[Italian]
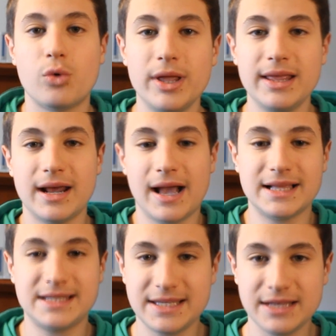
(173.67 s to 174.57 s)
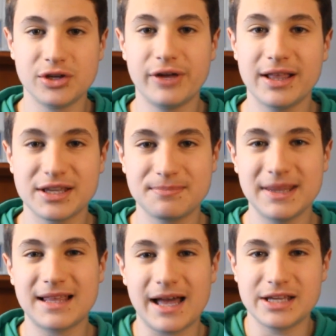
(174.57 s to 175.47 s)
quindi ragazzi dovrete
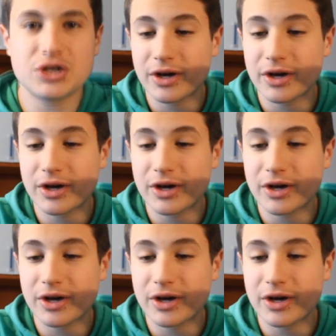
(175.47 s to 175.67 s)
aspettare,